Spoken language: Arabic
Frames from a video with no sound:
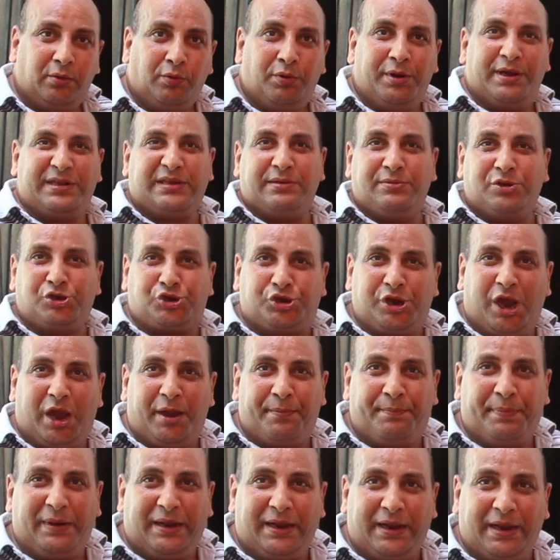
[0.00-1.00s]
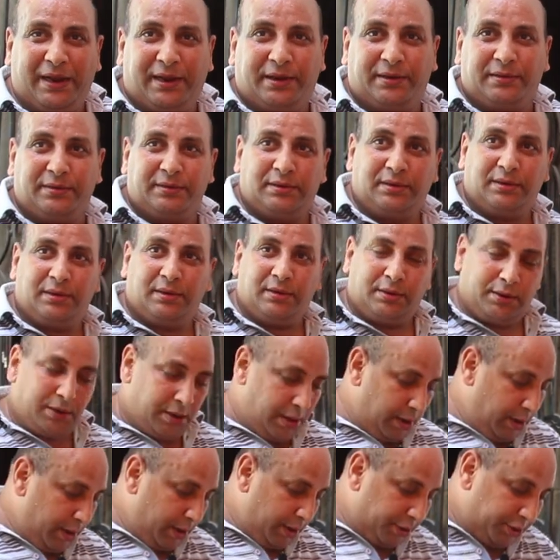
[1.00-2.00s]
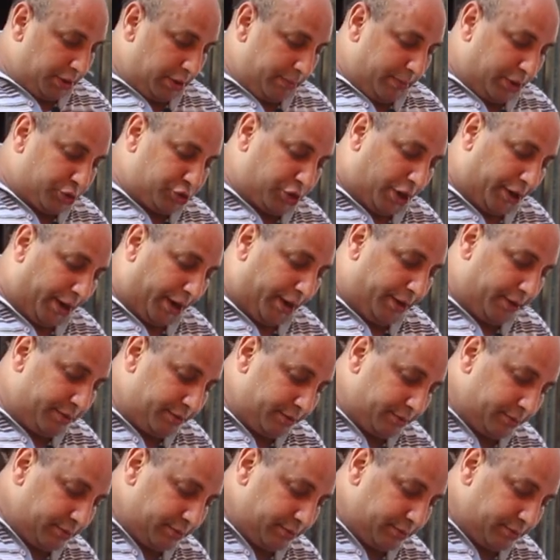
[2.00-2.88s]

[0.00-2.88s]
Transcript: ولازم الشاهد بالله يبقى شرعي